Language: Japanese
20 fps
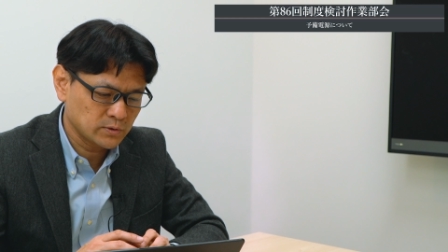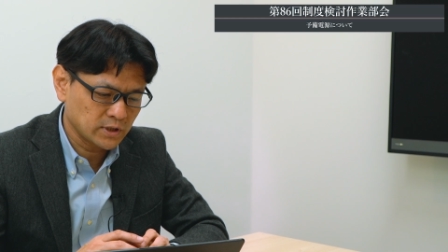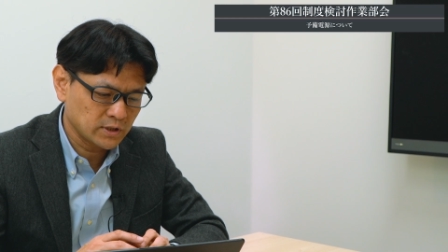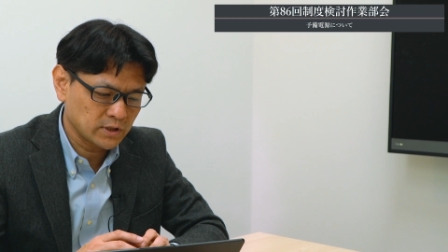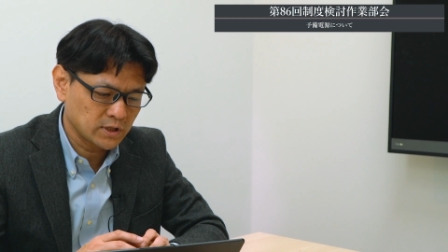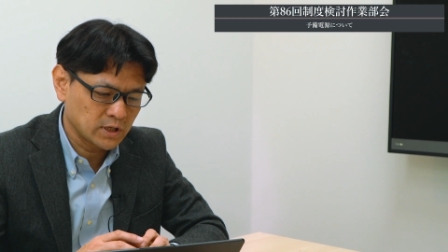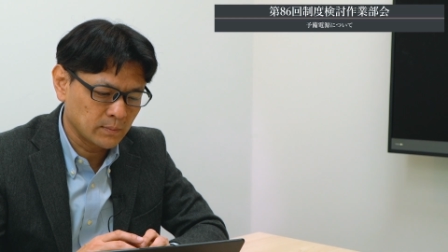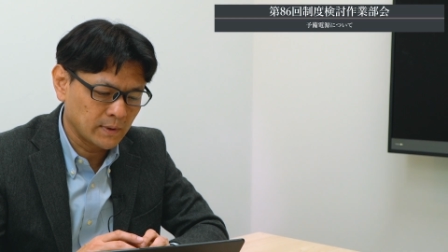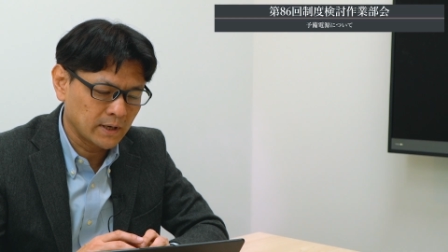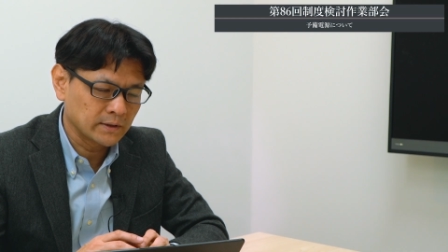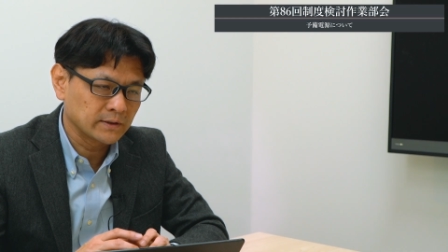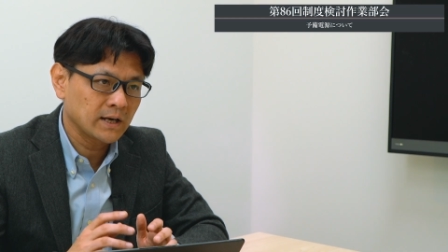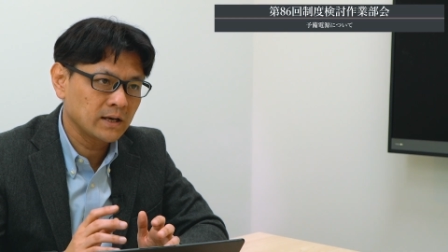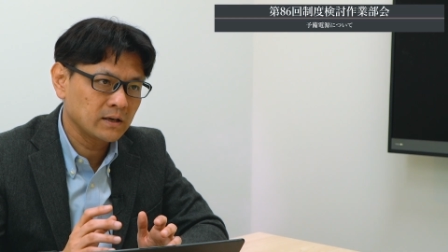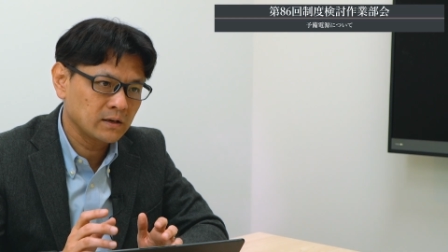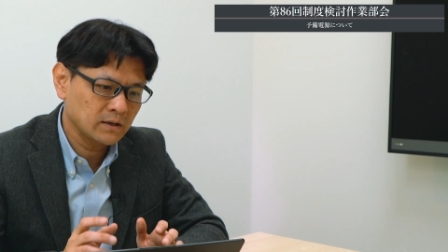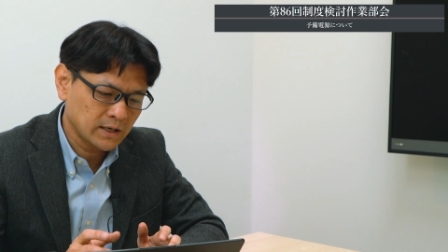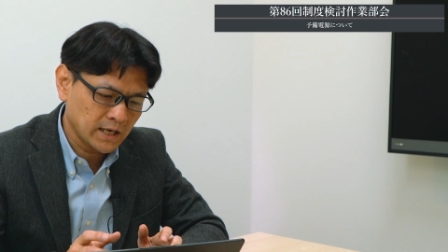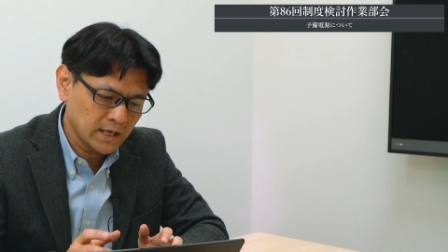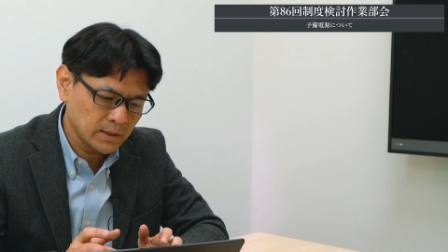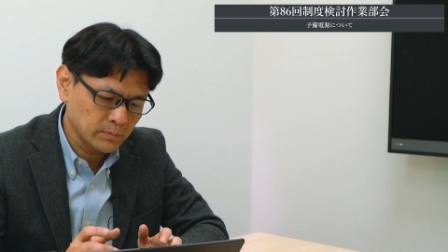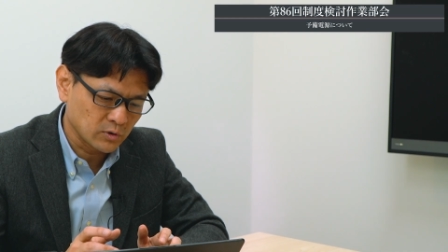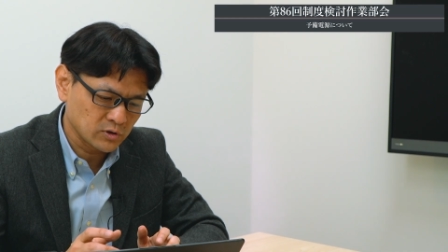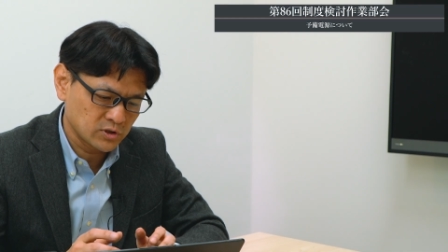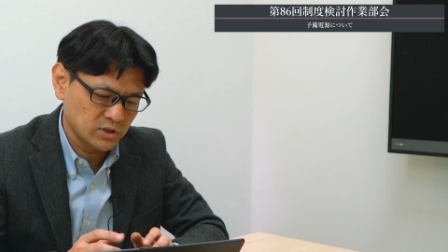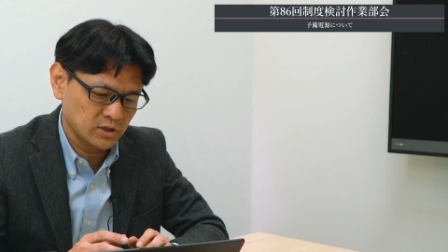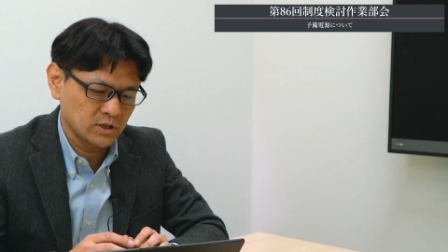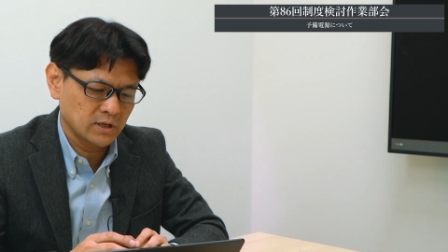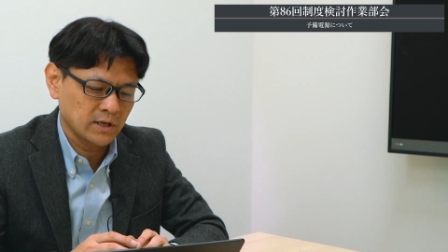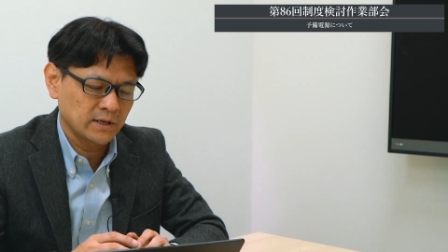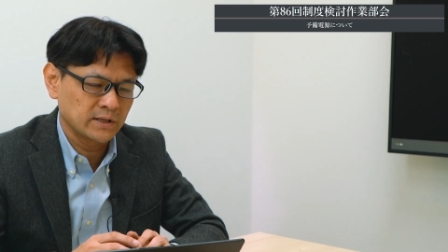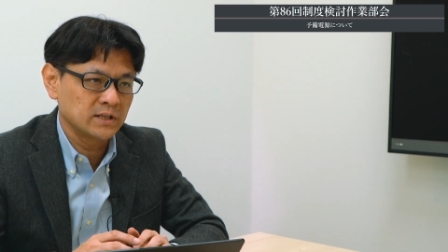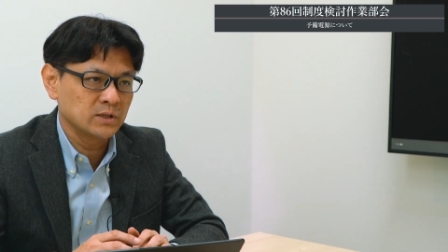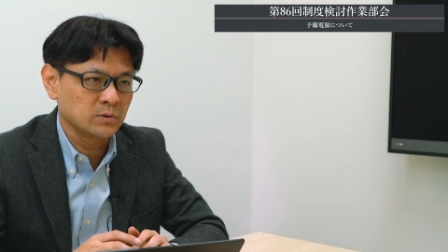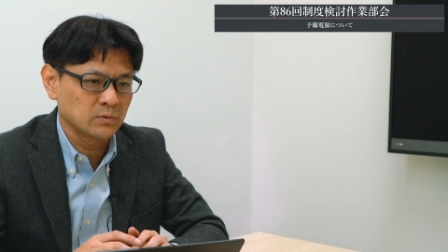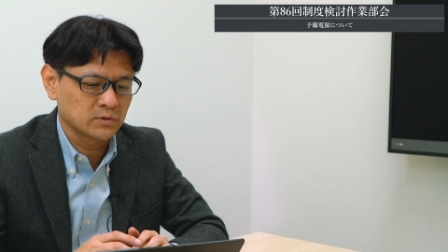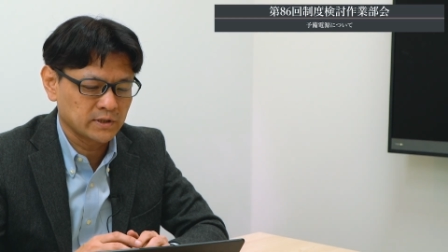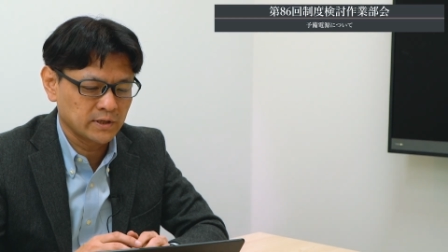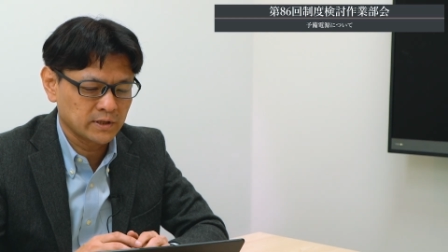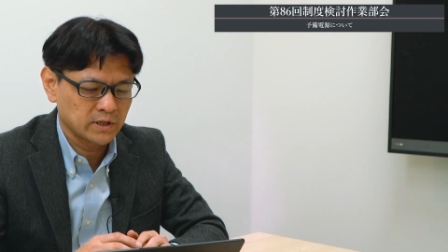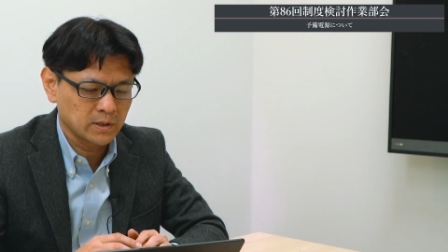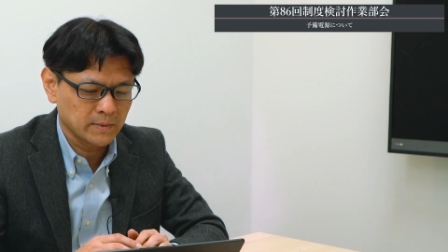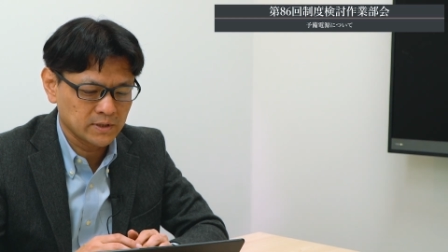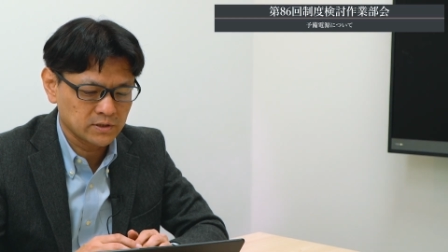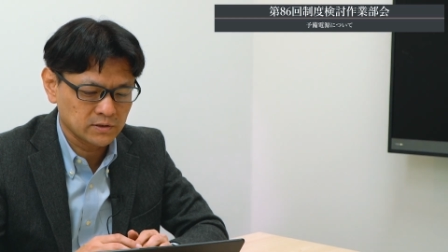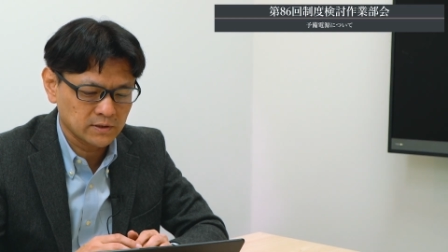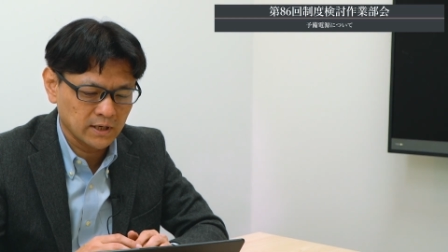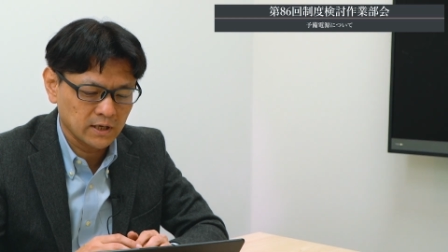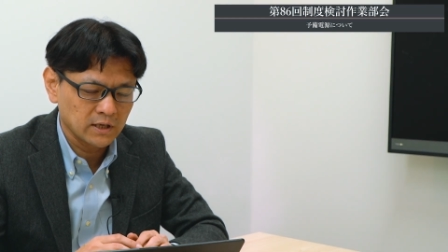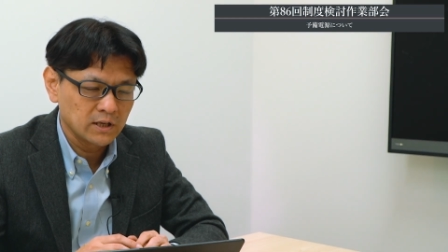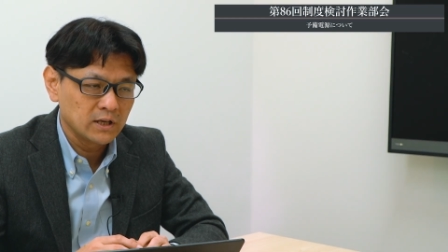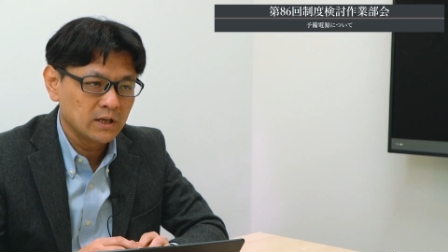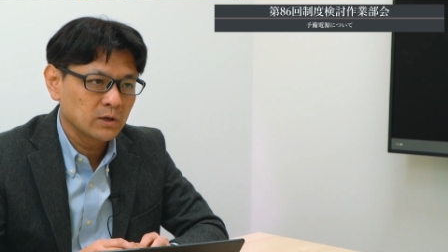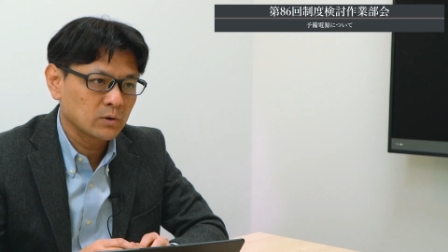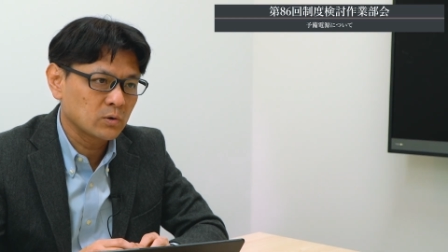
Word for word: 設計は何回も審議会で議論されていますが、